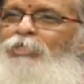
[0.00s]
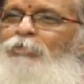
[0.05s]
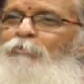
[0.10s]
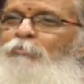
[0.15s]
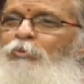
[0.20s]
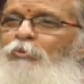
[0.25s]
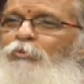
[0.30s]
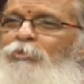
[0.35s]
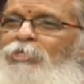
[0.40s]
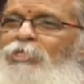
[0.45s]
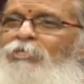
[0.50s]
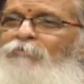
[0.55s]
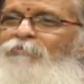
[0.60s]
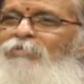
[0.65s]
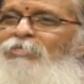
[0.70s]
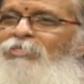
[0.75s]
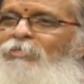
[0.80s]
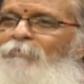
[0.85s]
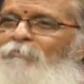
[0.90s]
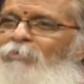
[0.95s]

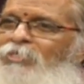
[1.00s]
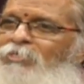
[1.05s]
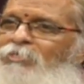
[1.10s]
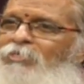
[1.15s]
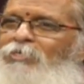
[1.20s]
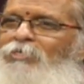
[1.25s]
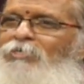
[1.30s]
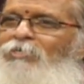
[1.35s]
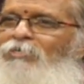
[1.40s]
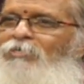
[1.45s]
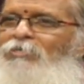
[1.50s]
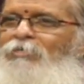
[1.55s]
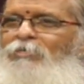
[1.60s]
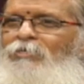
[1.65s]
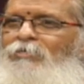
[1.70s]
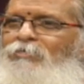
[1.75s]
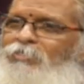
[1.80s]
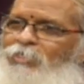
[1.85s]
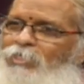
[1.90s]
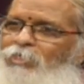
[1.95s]
శ్రీభూదేవి సమేత
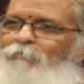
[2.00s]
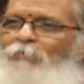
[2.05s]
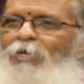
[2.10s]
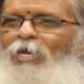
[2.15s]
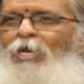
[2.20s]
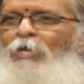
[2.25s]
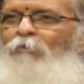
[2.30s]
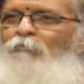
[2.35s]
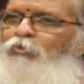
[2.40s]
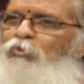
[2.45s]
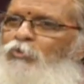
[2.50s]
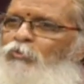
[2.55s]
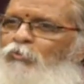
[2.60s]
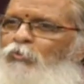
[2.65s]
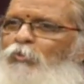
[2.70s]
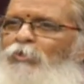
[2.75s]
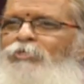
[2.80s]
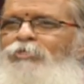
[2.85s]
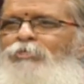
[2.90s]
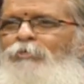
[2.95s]
శ్రీ మహావిష్ణు
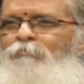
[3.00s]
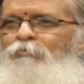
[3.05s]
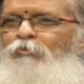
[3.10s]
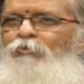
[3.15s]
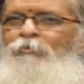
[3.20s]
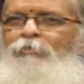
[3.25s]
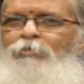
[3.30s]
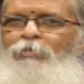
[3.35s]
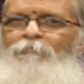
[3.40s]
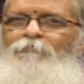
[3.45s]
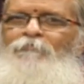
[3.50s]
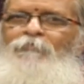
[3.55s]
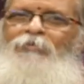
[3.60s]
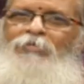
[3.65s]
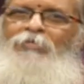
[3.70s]
అని చెప్తూ ఉంటాం